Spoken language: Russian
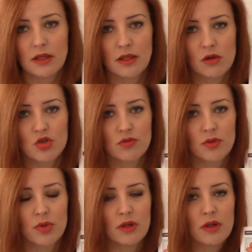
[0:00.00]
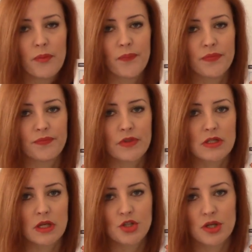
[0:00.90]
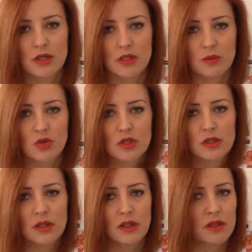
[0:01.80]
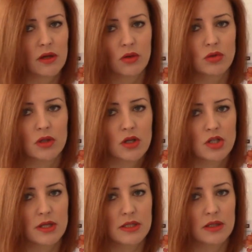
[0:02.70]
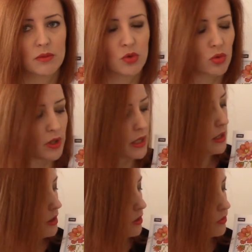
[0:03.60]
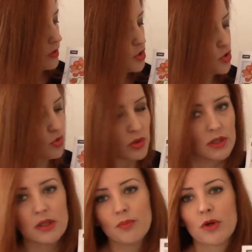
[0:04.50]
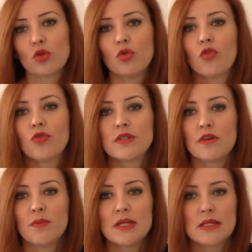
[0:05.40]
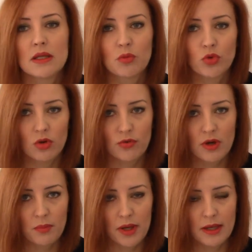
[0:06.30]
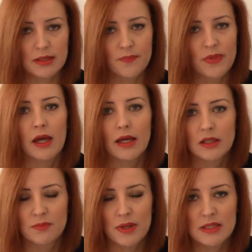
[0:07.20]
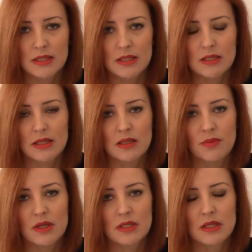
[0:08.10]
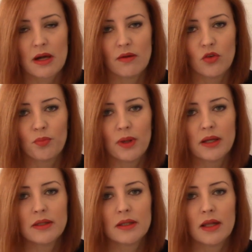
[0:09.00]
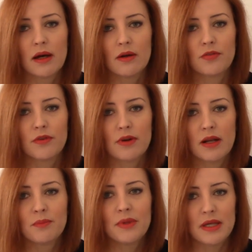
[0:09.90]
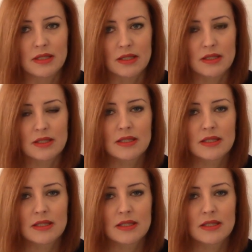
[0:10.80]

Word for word: Я уже выбрала, скачала схему с интернета, какую-то нашла схемку, вышью и потом все вместе их буду оформлять. Этот процесс я себе ставлю в планы на февраль месяц.